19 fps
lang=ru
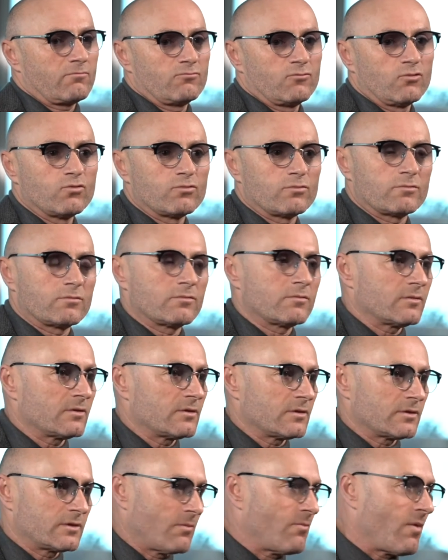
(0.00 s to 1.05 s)
ну,
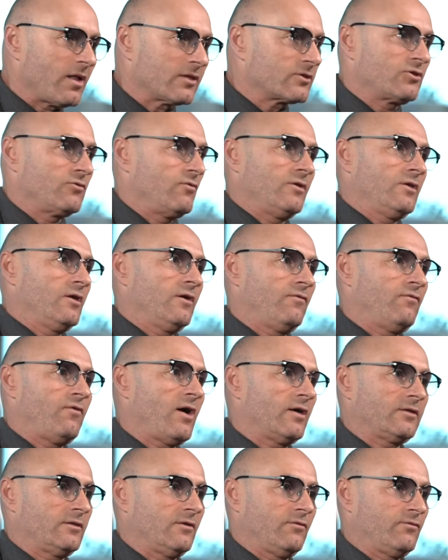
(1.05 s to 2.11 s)
замалчивание
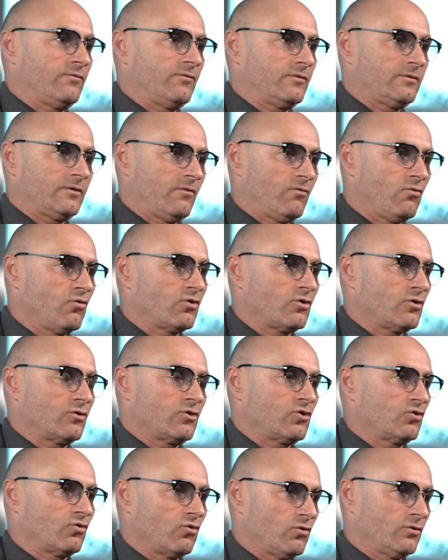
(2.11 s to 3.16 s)
фактов того,
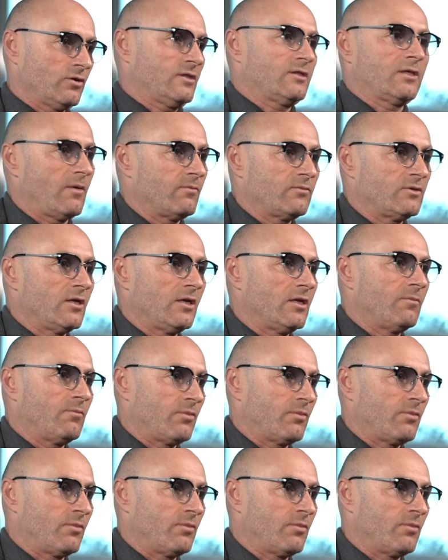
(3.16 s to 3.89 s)
что на самом деле